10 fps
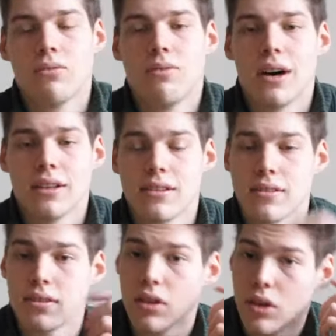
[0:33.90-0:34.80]

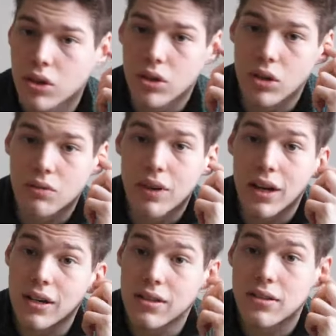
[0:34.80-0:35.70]
Was äh, könnten
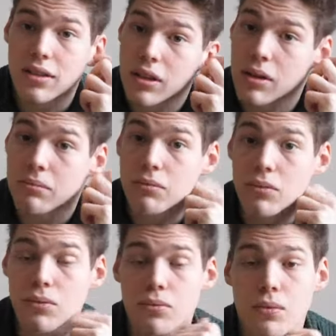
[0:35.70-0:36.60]
alles ähm,
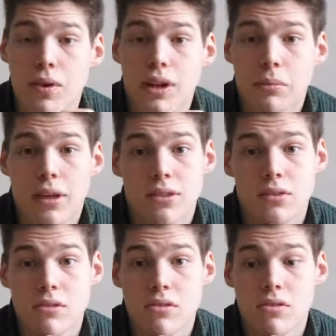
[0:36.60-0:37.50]
vor dem Jahr
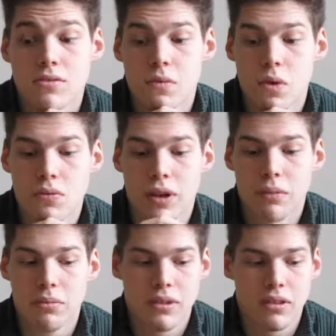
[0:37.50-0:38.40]
2012
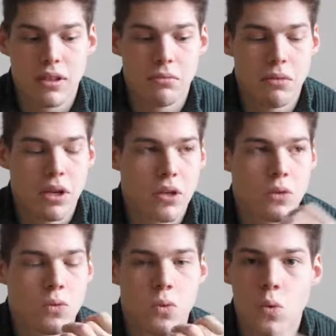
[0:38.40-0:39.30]
ein bisschen mehr
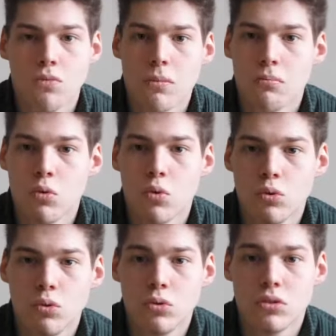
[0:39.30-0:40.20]
Tova
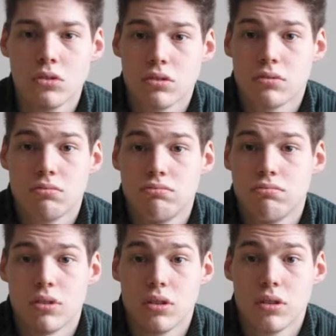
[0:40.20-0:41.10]
Bohus
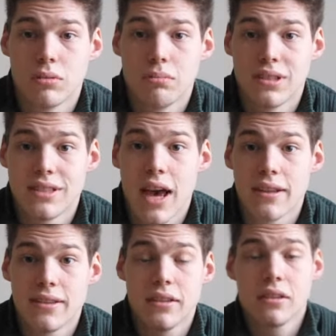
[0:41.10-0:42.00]
äh,
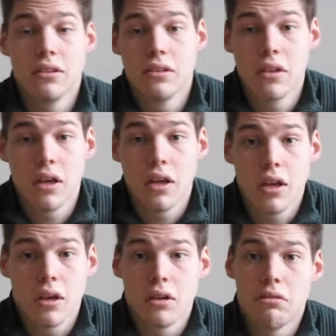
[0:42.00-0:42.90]
beseitigen,
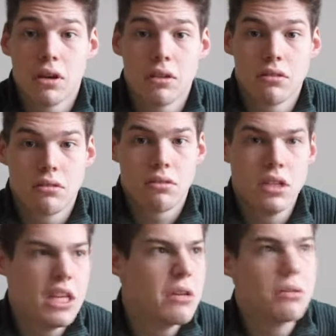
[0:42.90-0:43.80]
weil
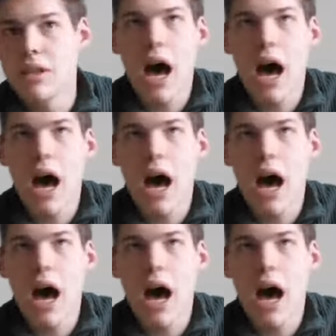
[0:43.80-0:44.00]
hier und